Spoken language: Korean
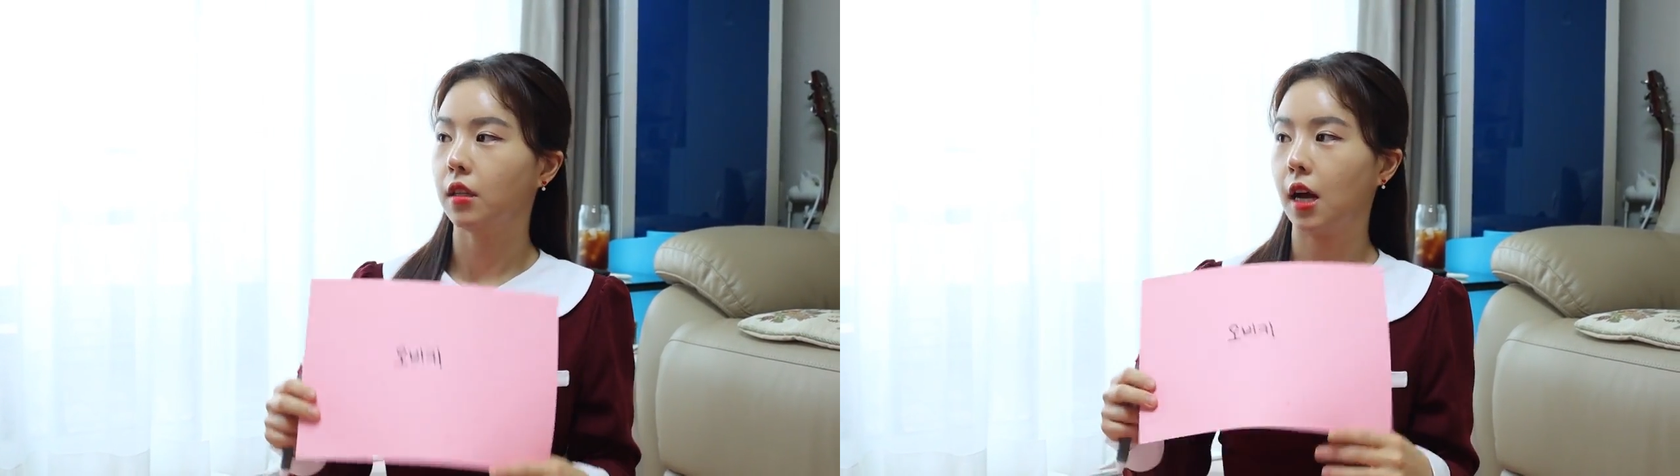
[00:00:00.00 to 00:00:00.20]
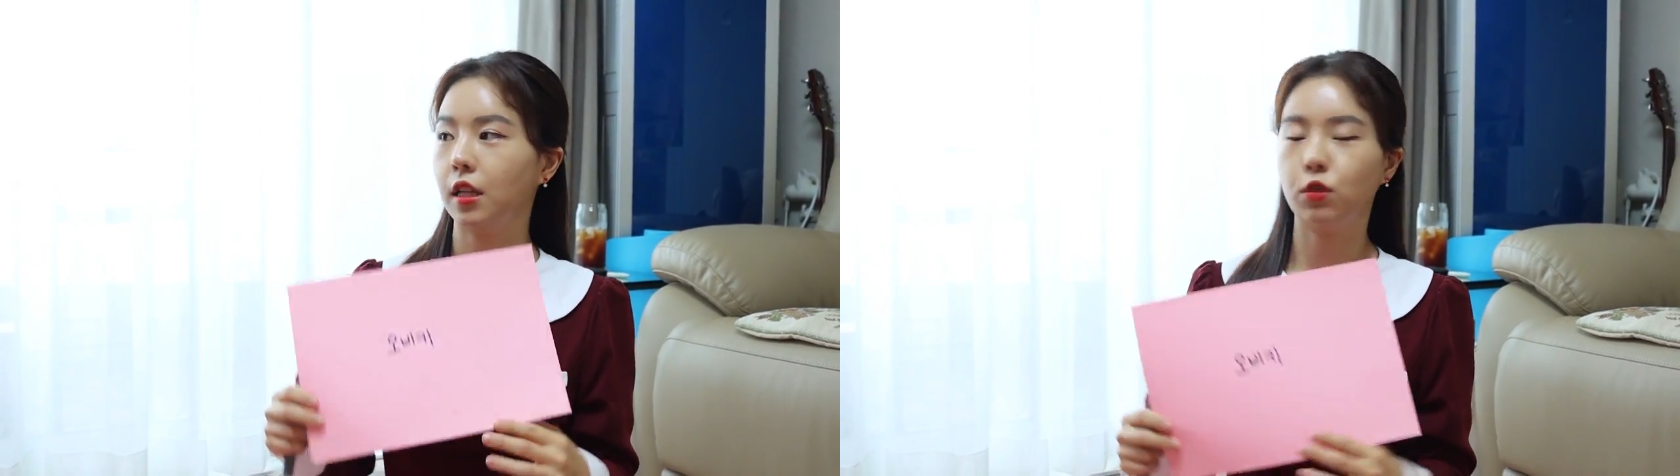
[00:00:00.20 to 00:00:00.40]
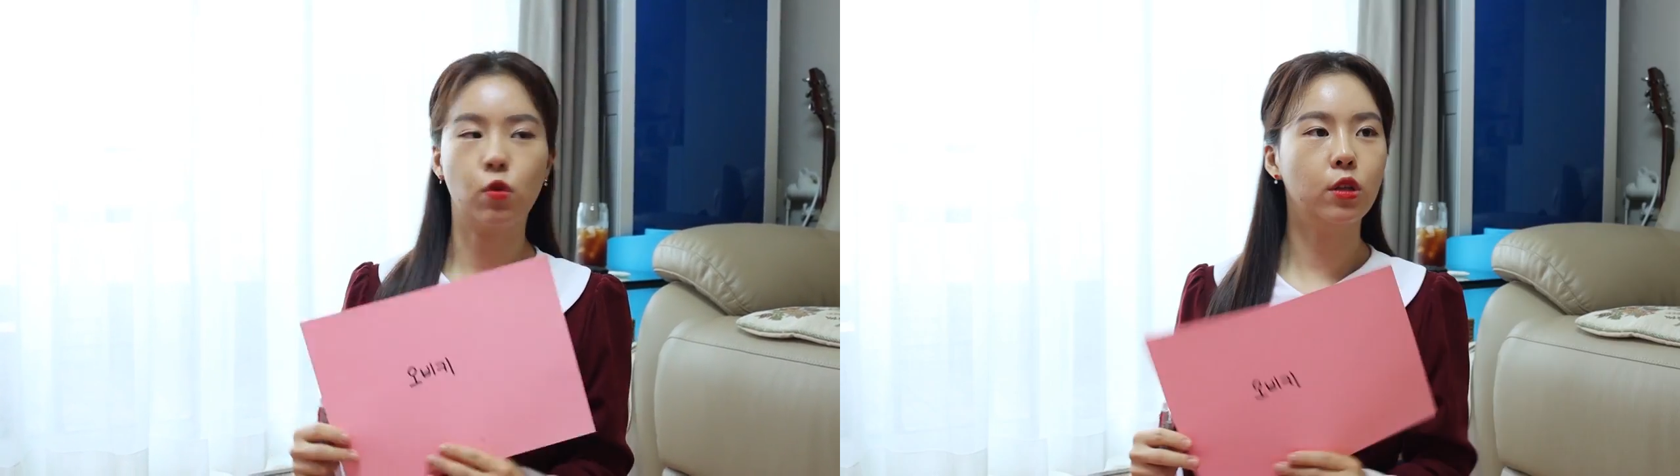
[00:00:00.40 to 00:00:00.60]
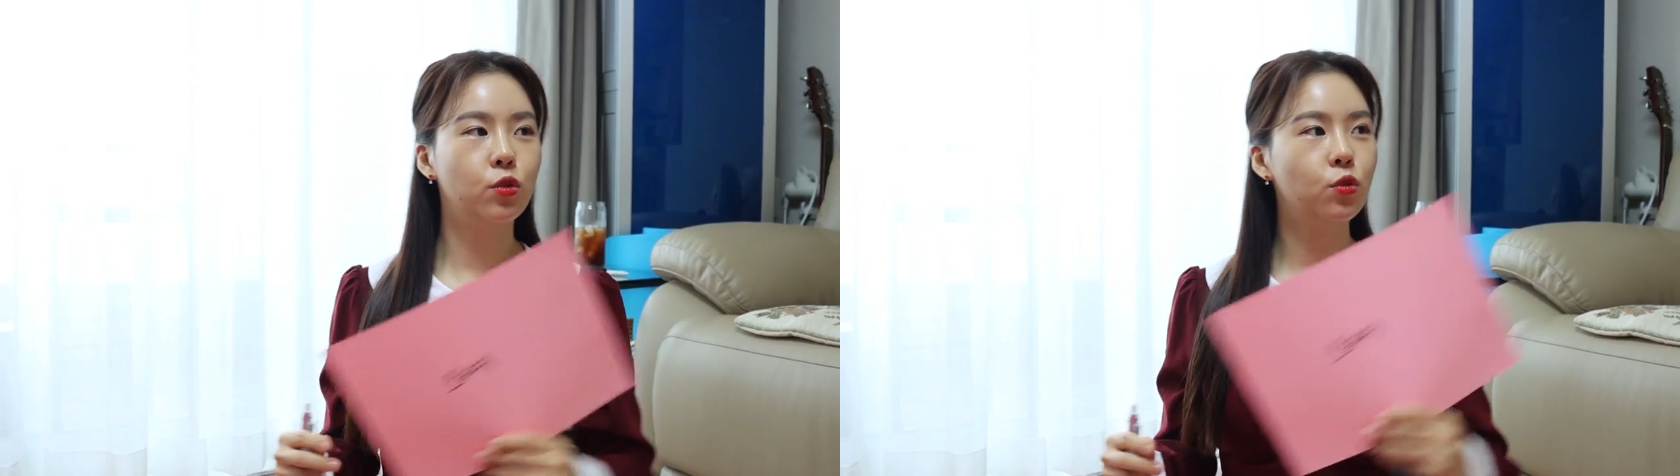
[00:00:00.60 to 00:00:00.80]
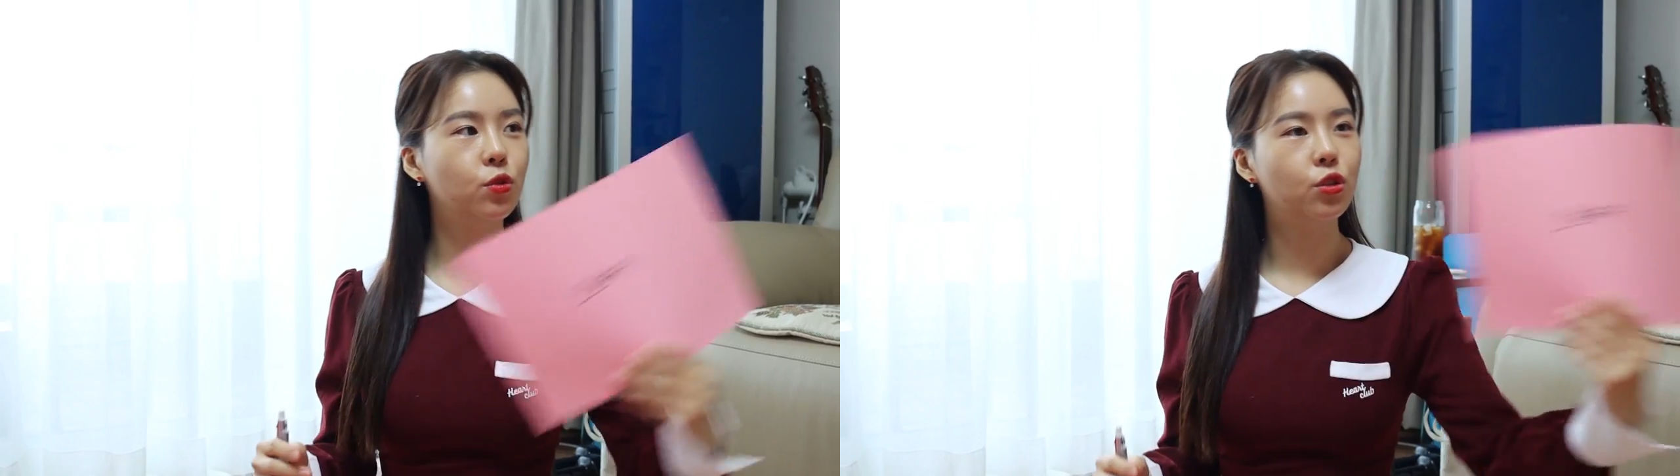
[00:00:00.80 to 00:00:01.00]
다 같이
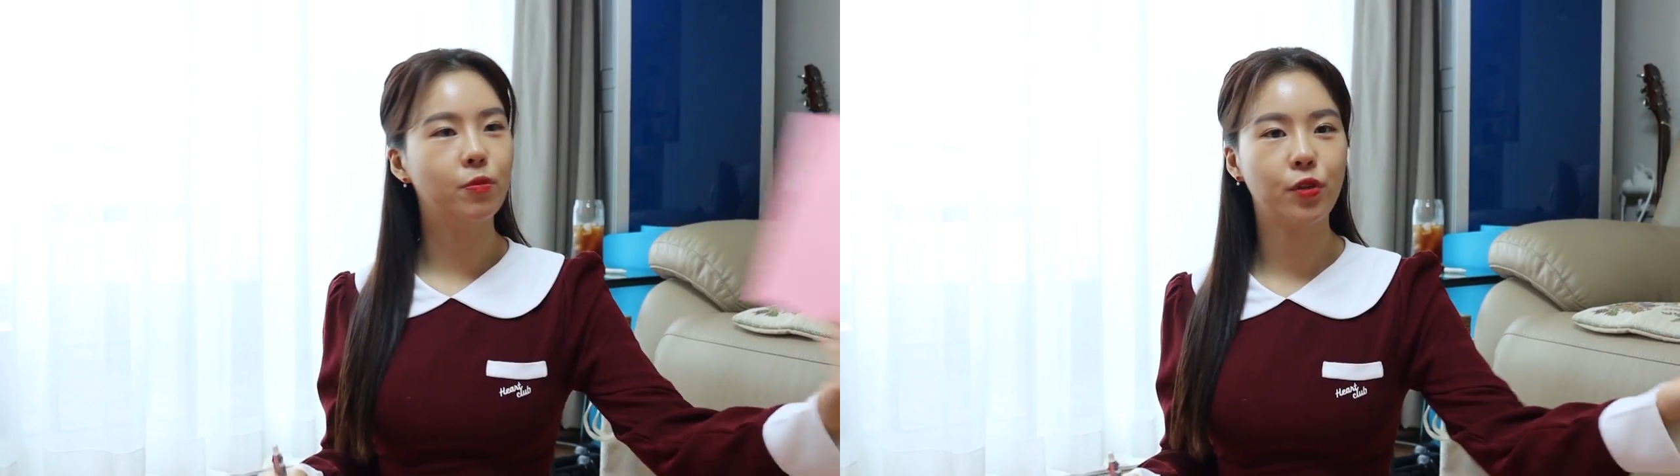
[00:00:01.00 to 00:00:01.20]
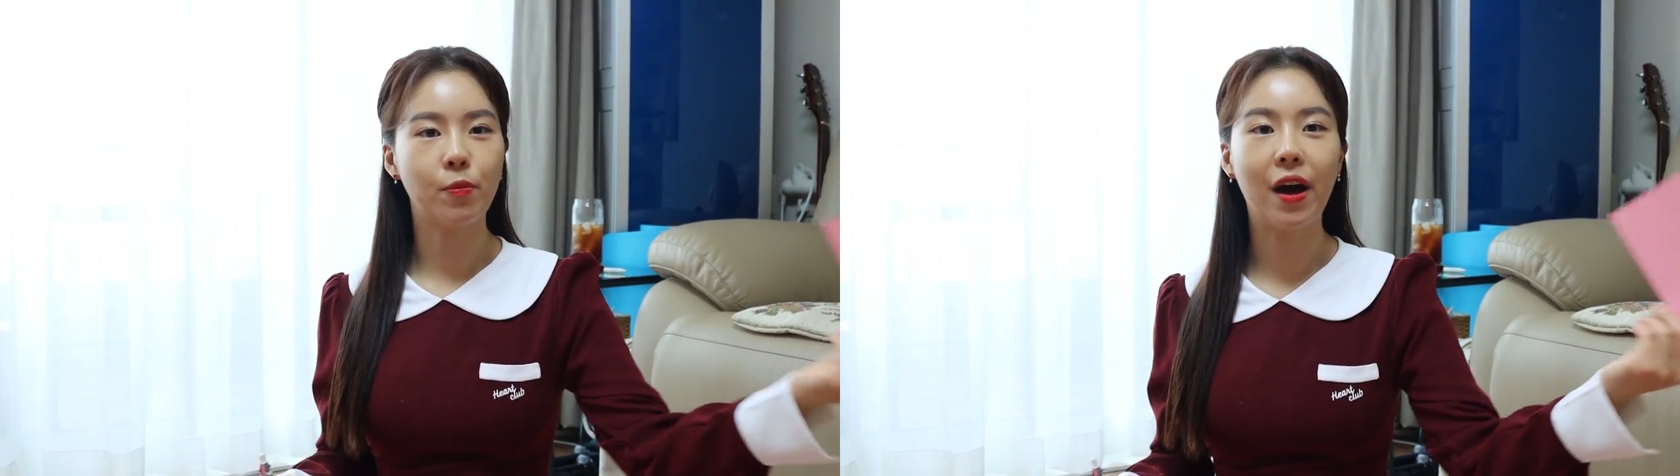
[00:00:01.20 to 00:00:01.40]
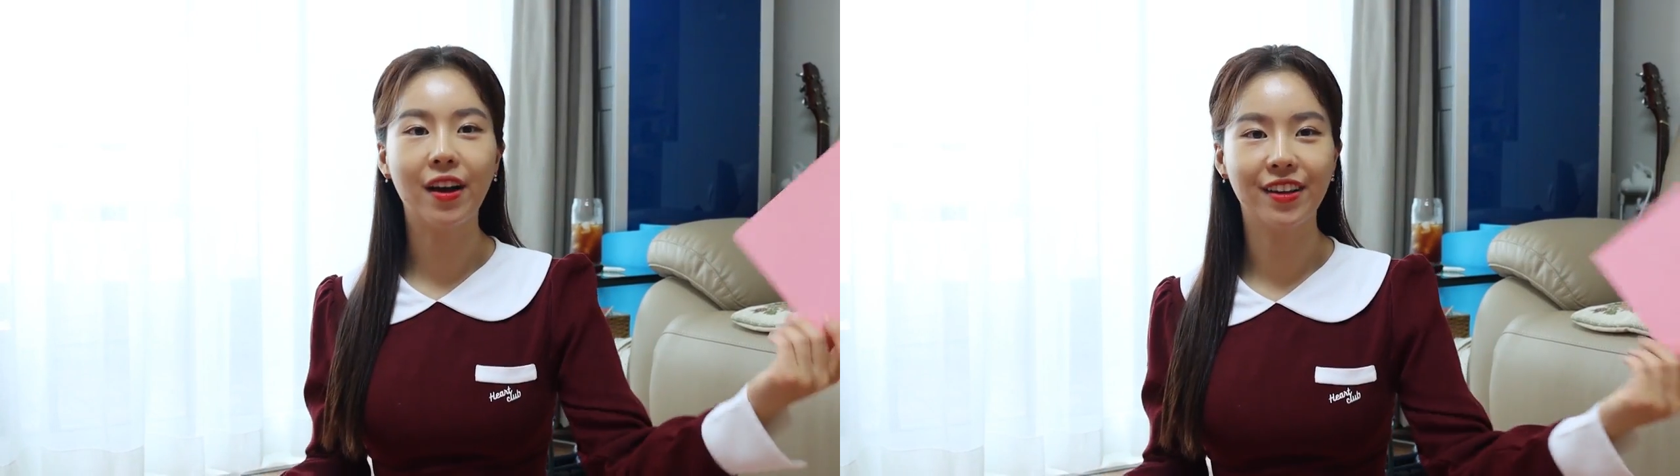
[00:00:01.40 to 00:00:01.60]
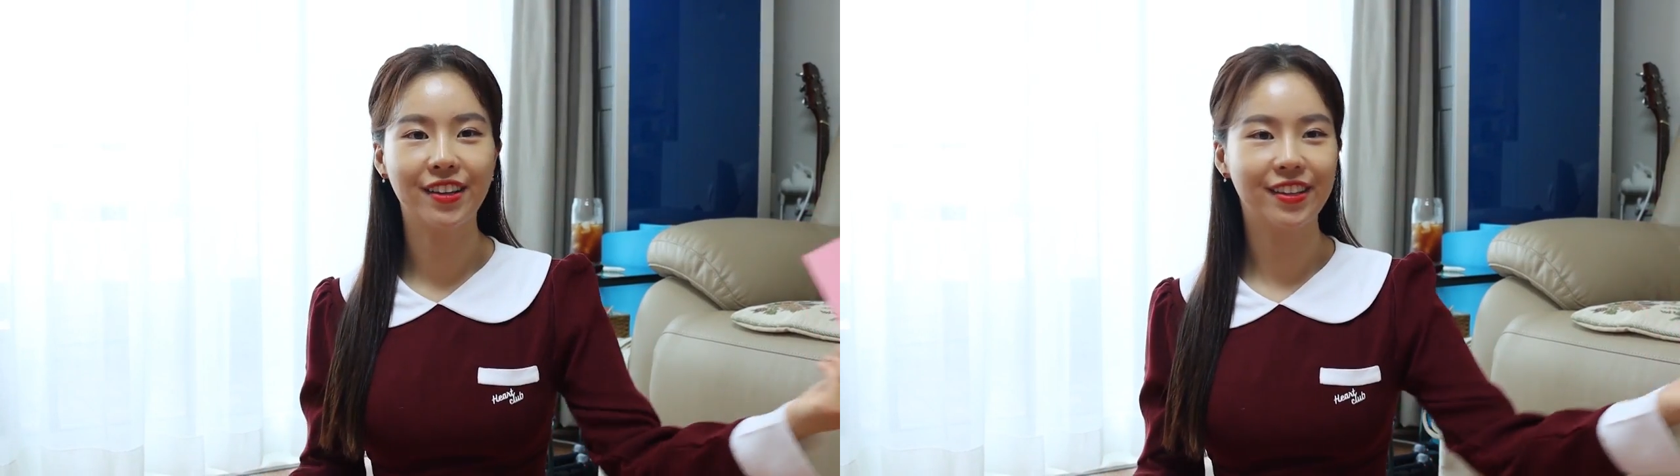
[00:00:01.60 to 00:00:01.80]
왼쪽으로 넘겨봐